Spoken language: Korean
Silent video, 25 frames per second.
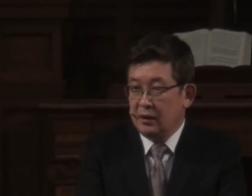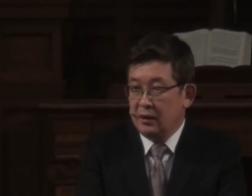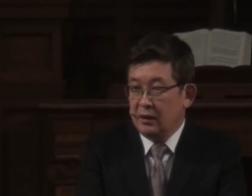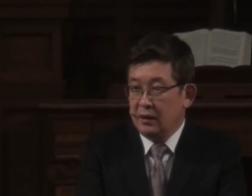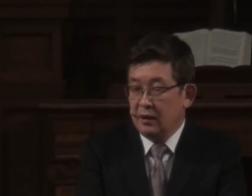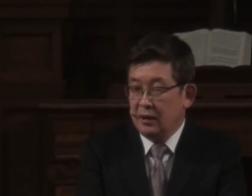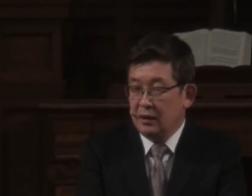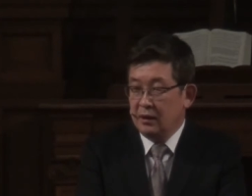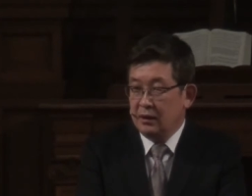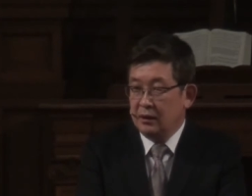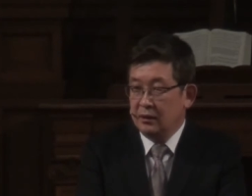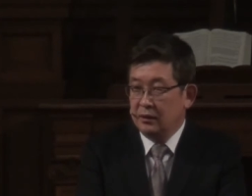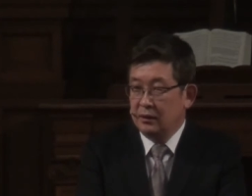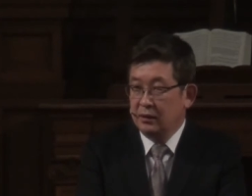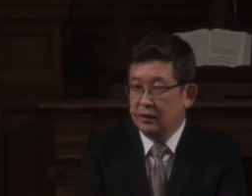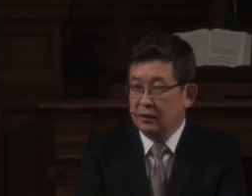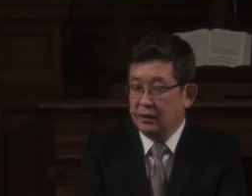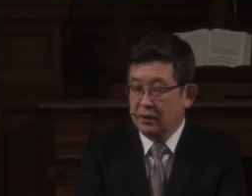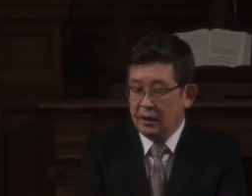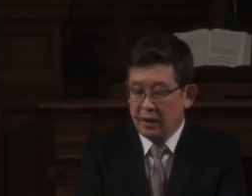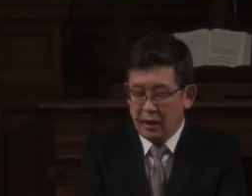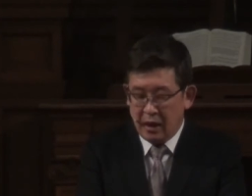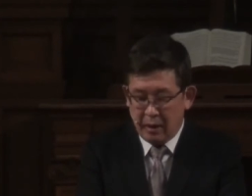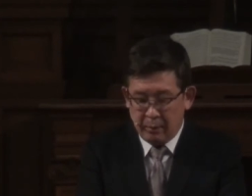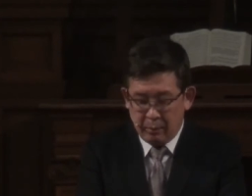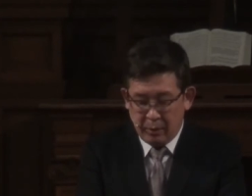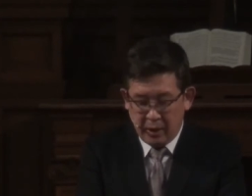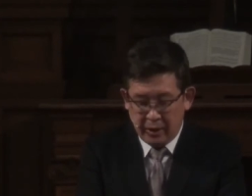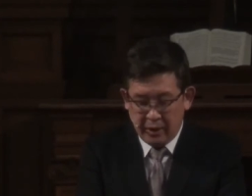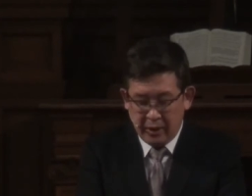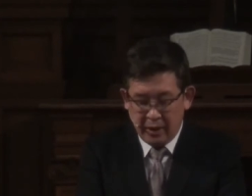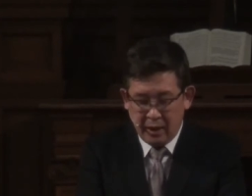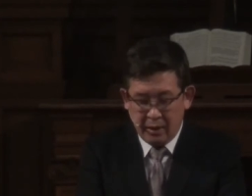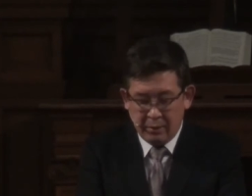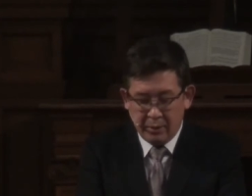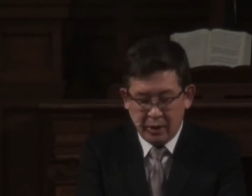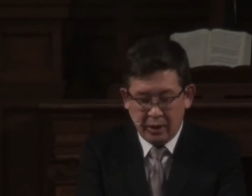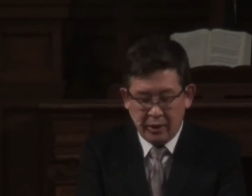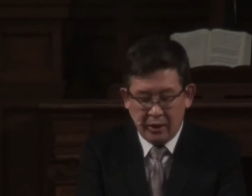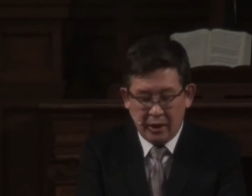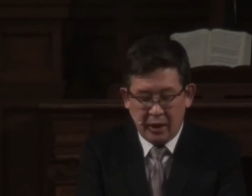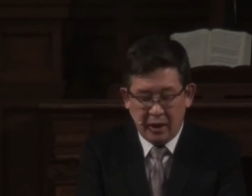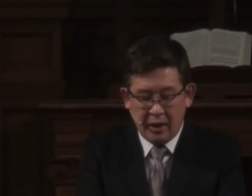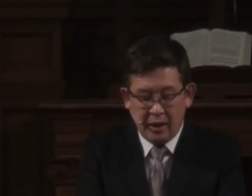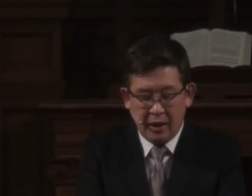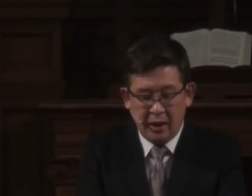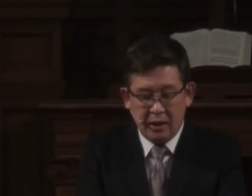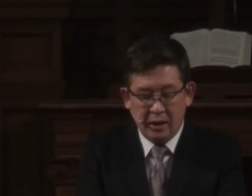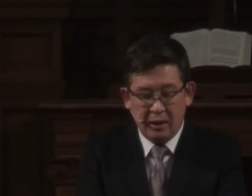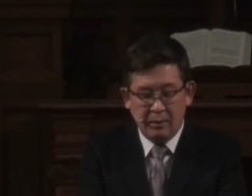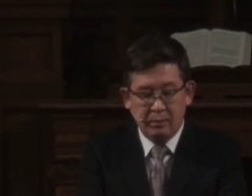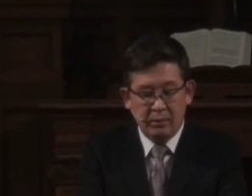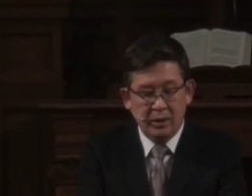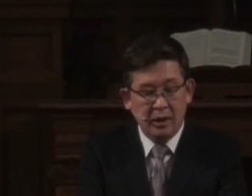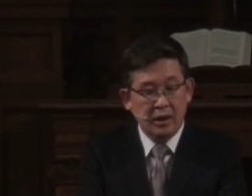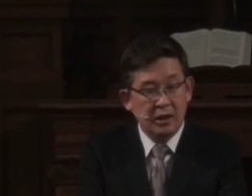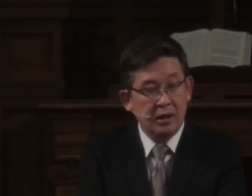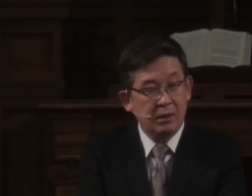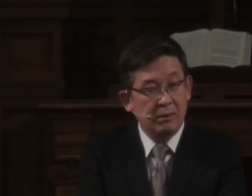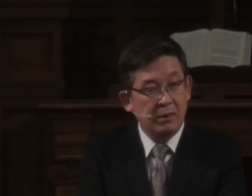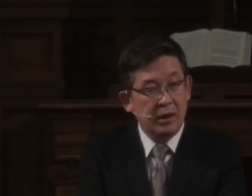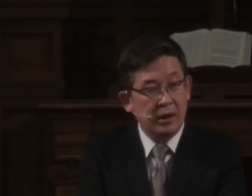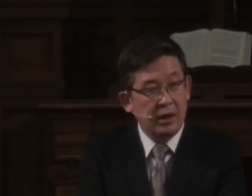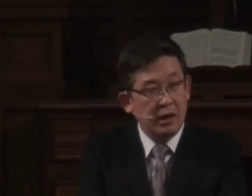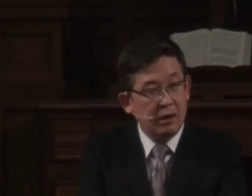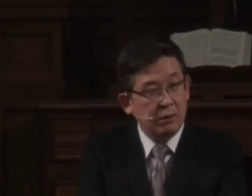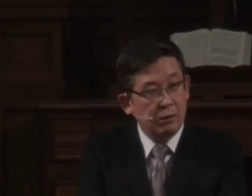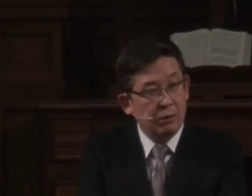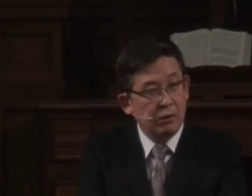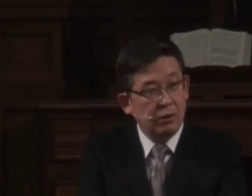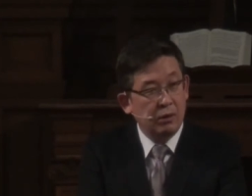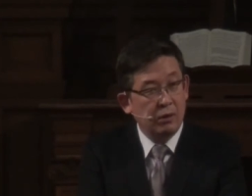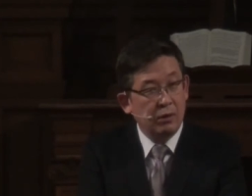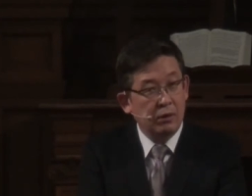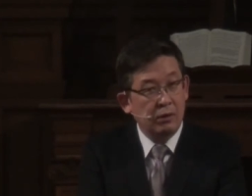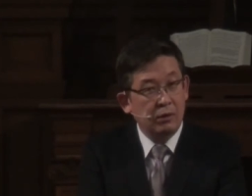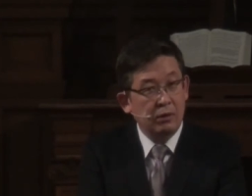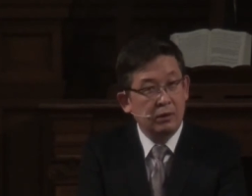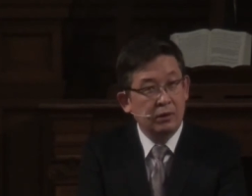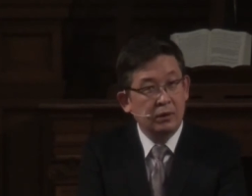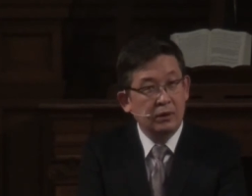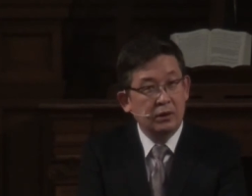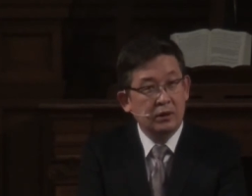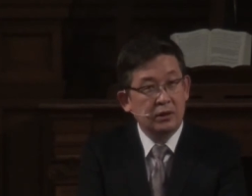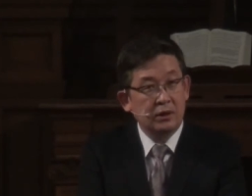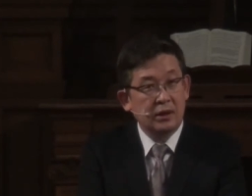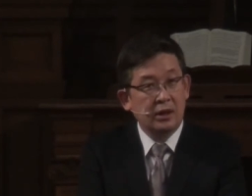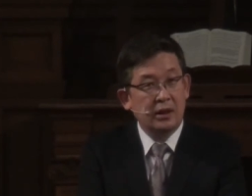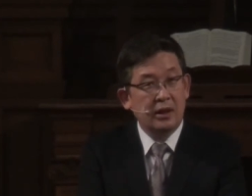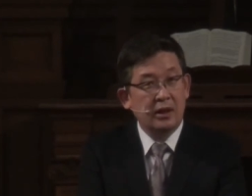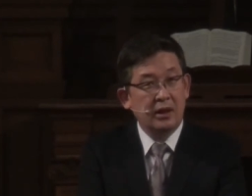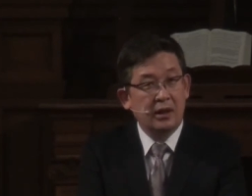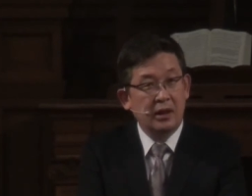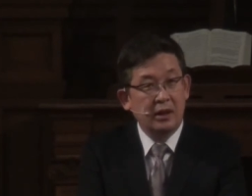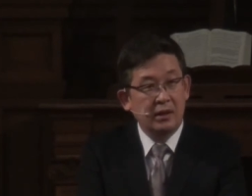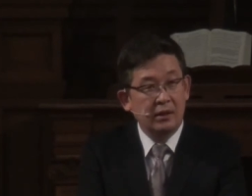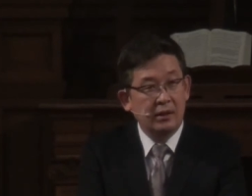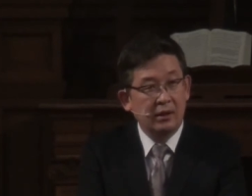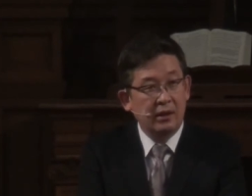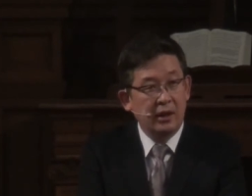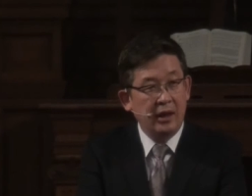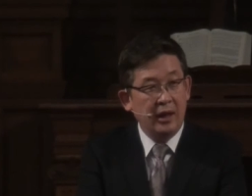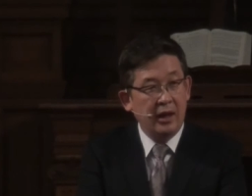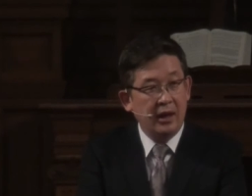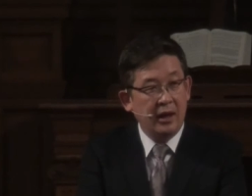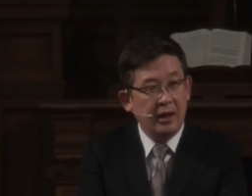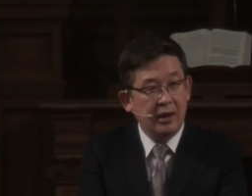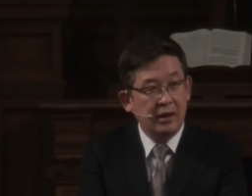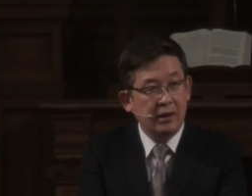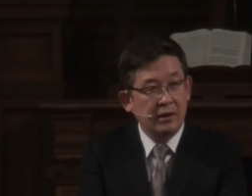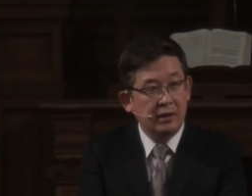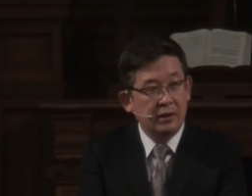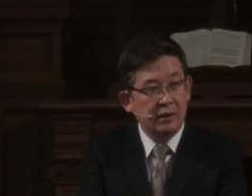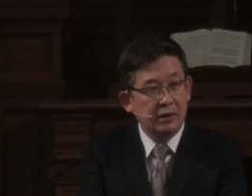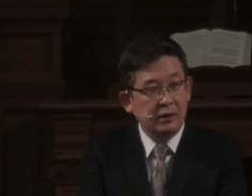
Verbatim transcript: 아, 늘 만나면 하나님 얘기만 하고 살아가는데